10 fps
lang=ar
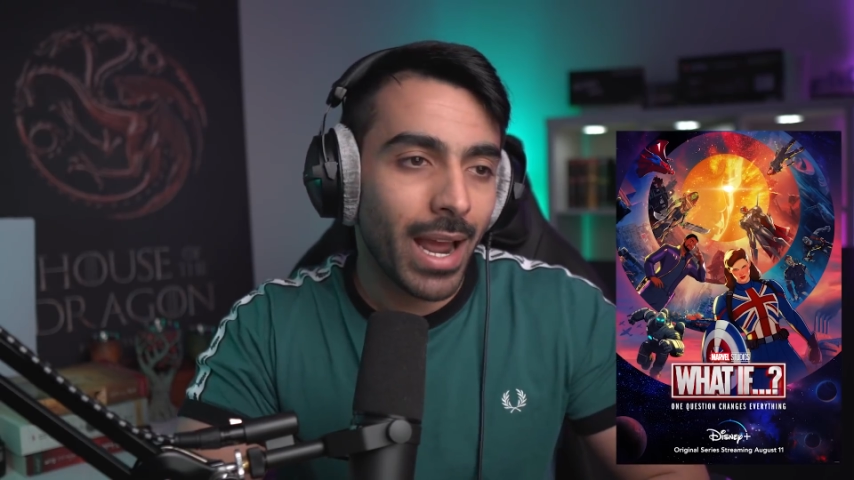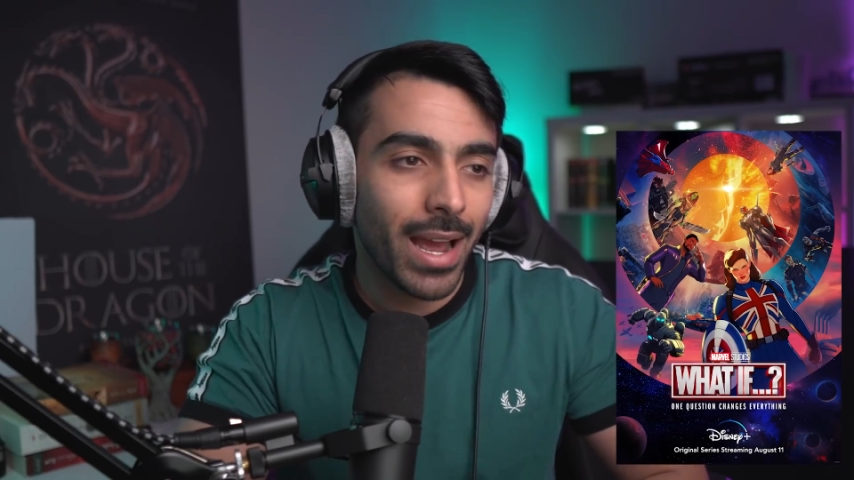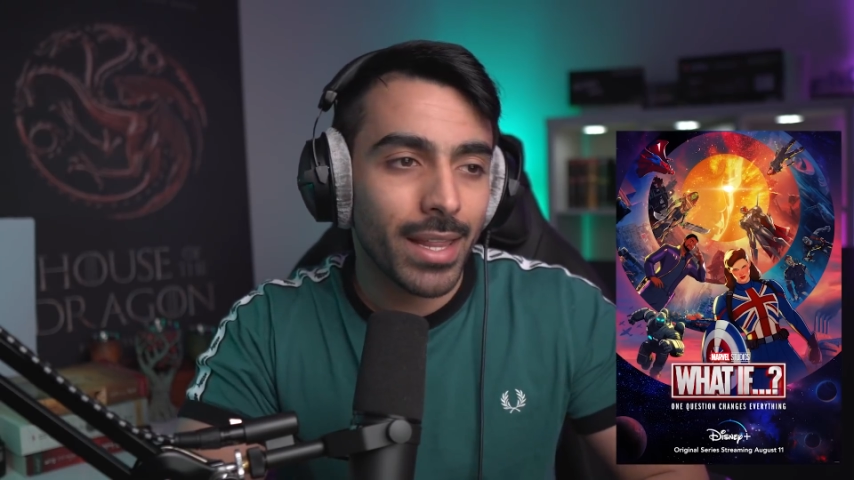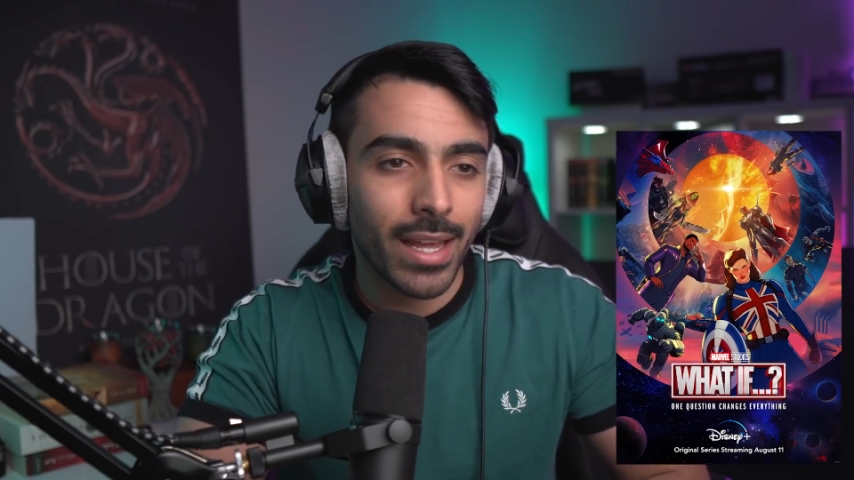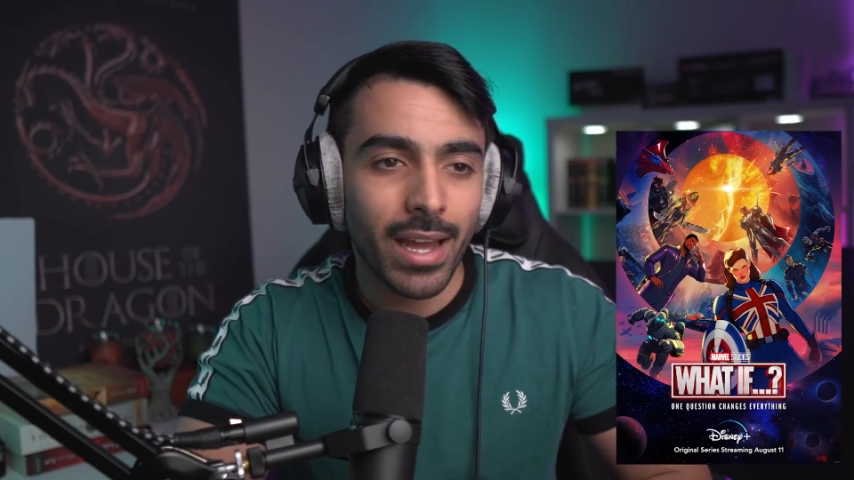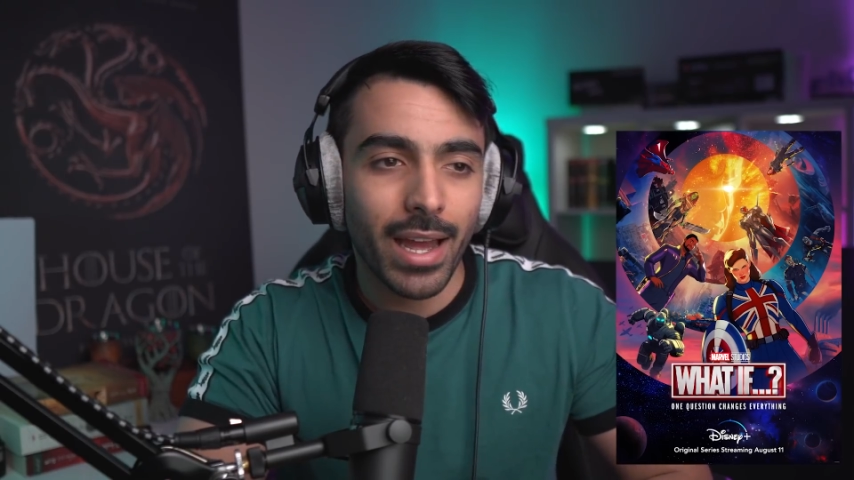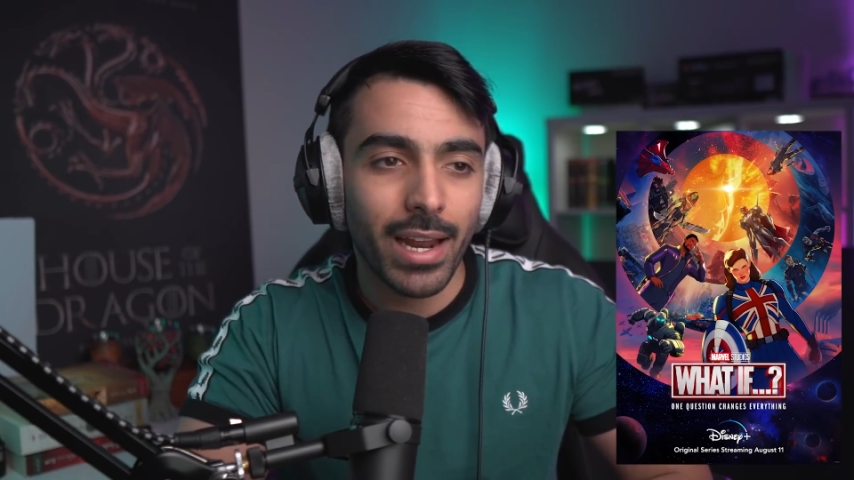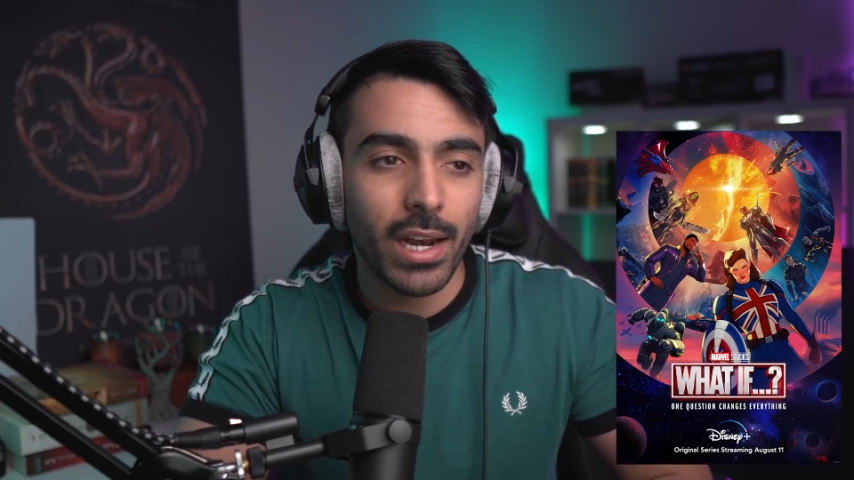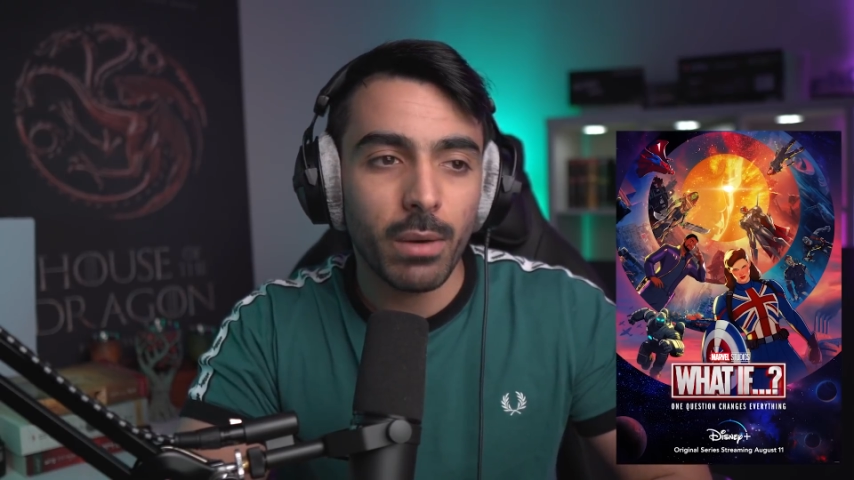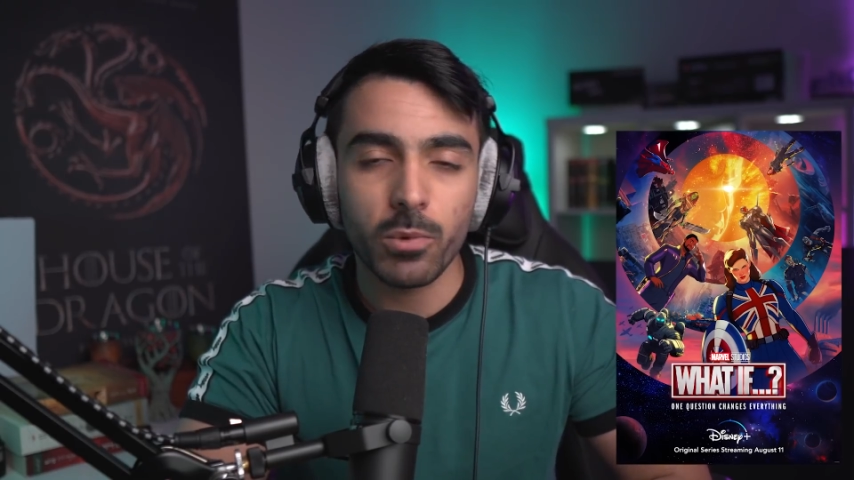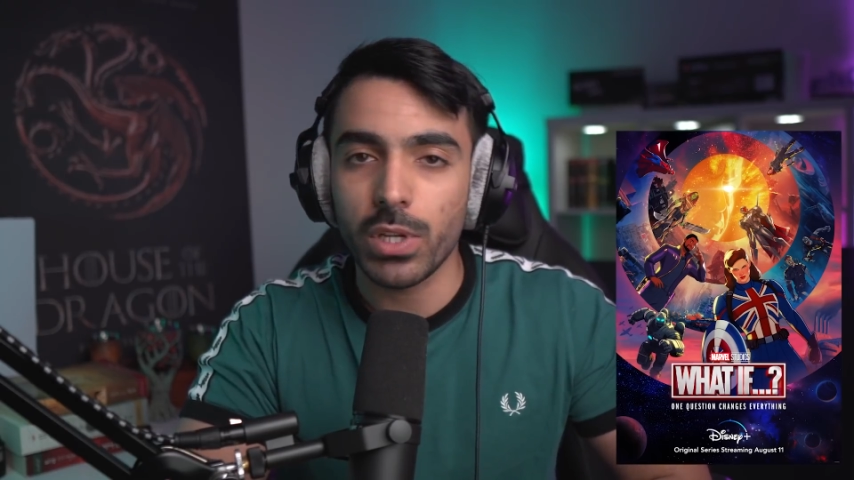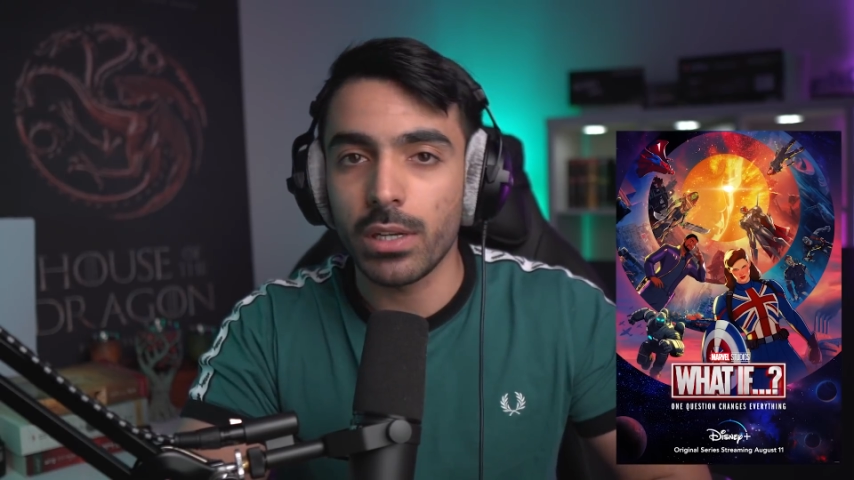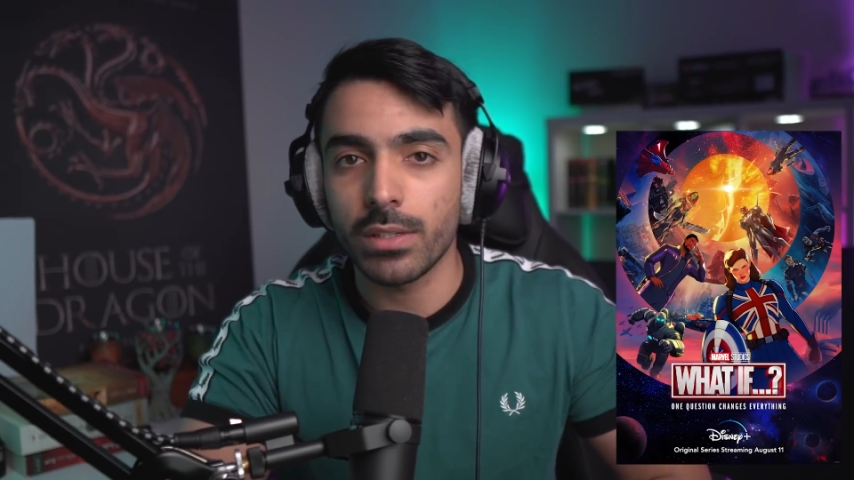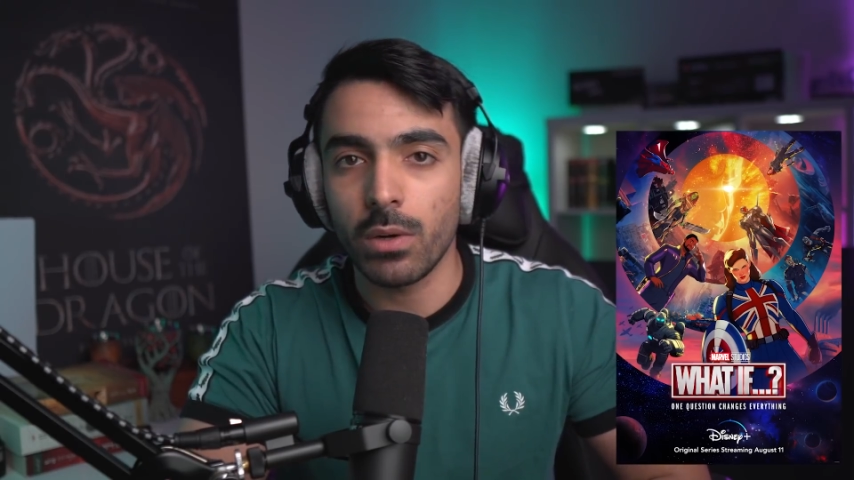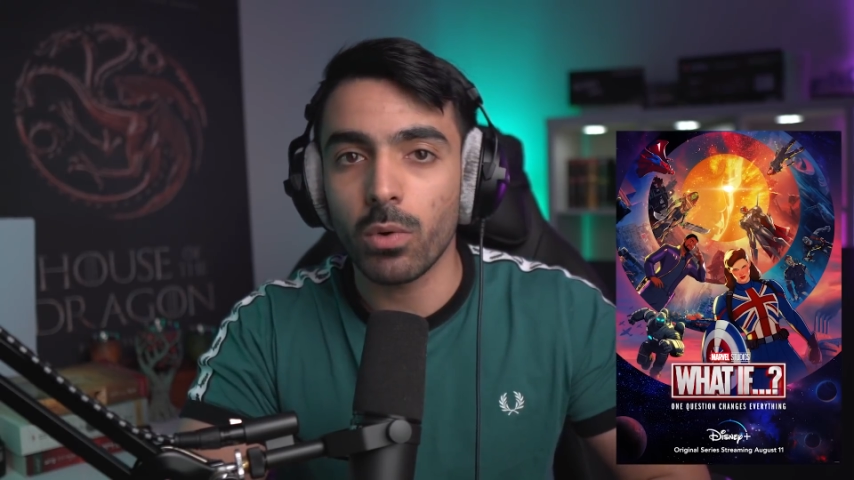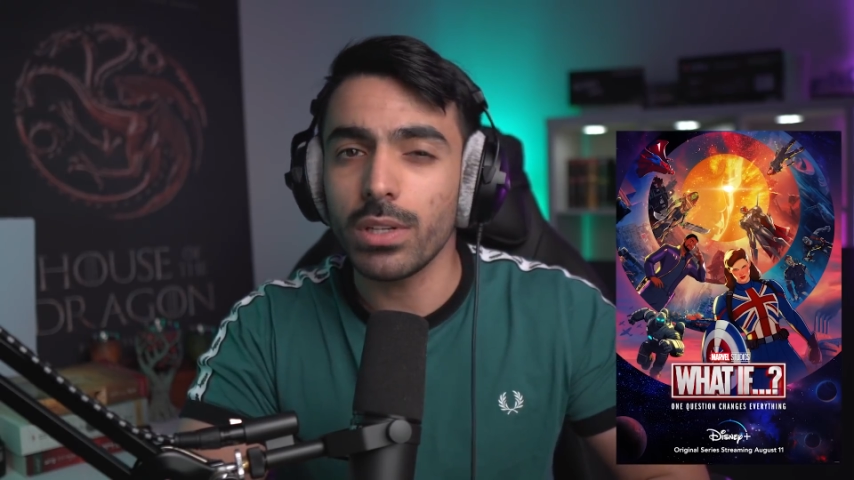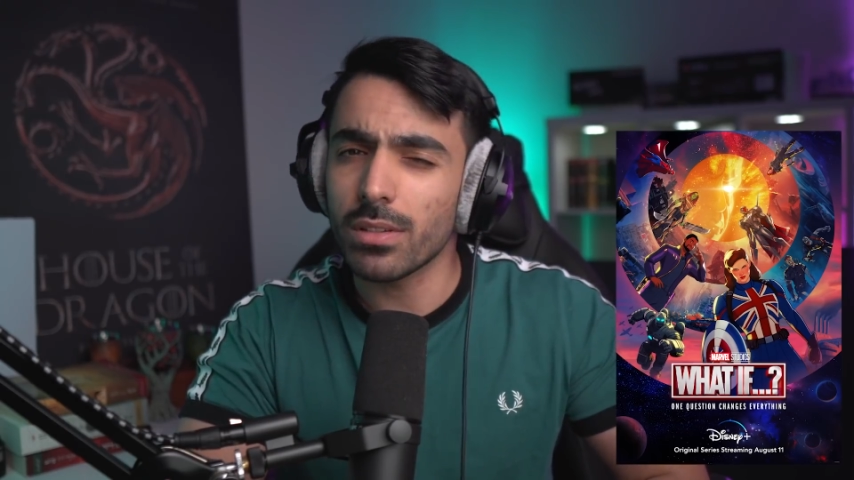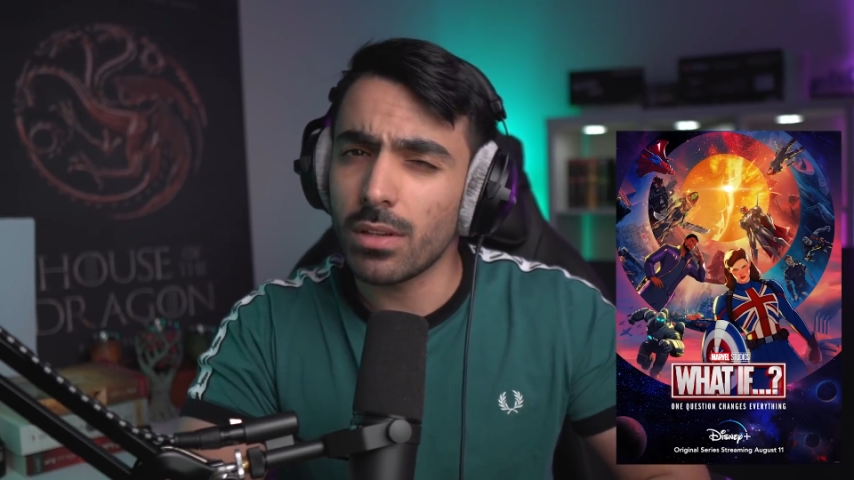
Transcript: هذا المسلسل وقصة